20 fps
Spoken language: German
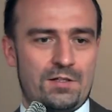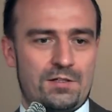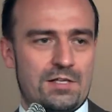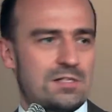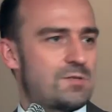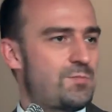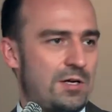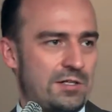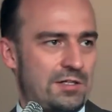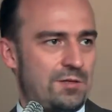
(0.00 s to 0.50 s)

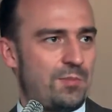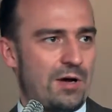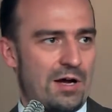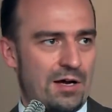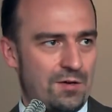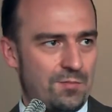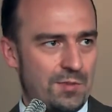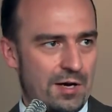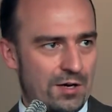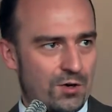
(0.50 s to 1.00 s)
Das macht die
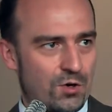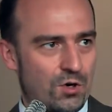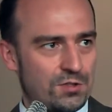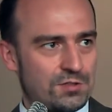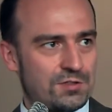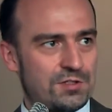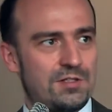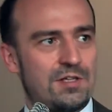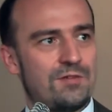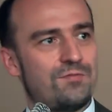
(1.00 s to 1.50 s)
Banken
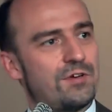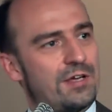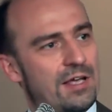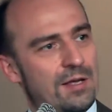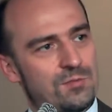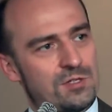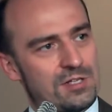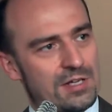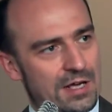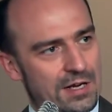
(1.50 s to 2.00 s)
bankrott, dann
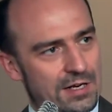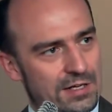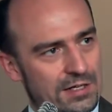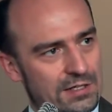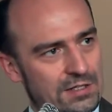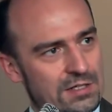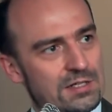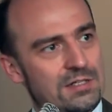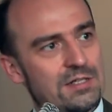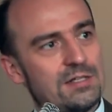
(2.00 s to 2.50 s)
vergeben sie keine
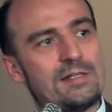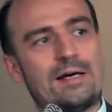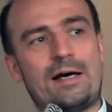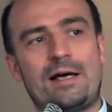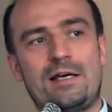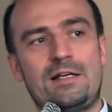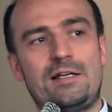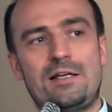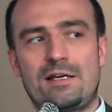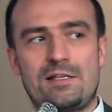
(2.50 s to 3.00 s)
Kredite,
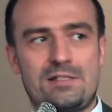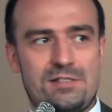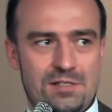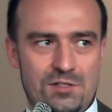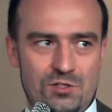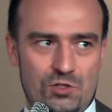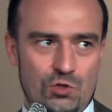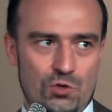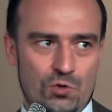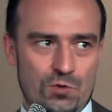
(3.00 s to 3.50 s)
daher die
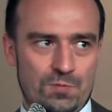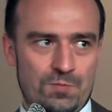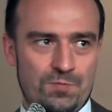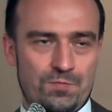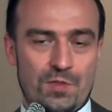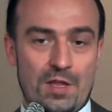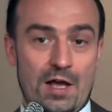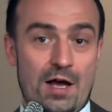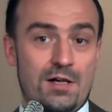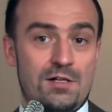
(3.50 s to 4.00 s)
Rezession.
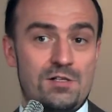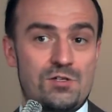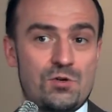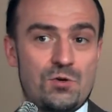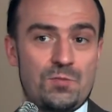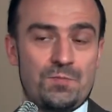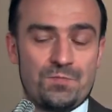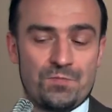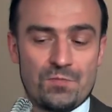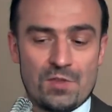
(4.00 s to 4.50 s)
Also,